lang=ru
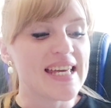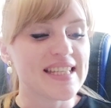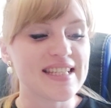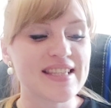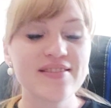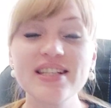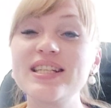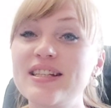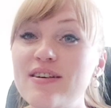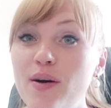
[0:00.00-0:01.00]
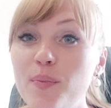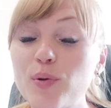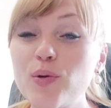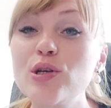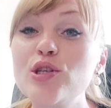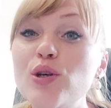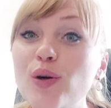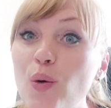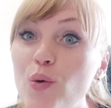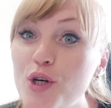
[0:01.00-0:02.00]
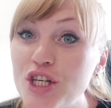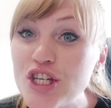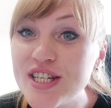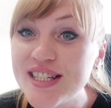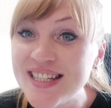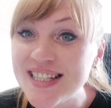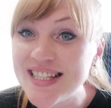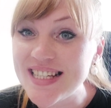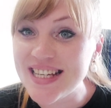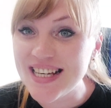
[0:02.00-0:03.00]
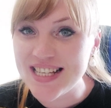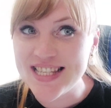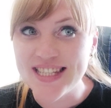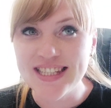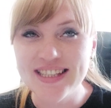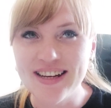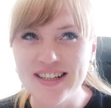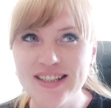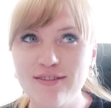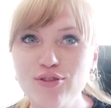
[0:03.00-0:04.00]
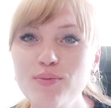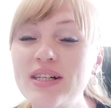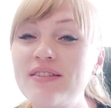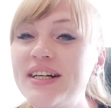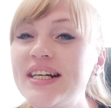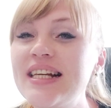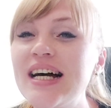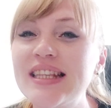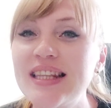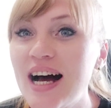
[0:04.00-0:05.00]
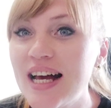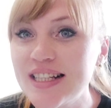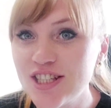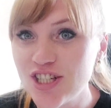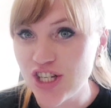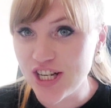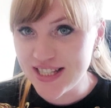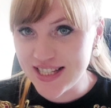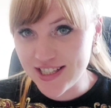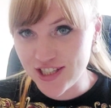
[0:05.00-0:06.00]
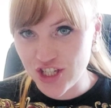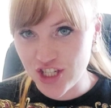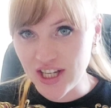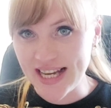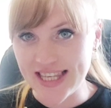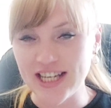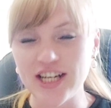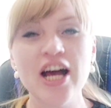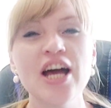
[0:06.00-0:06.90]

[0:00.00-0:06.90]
Действительно, вопрос очень интересный. Не так давно мы говорили о тайных женских желаниях.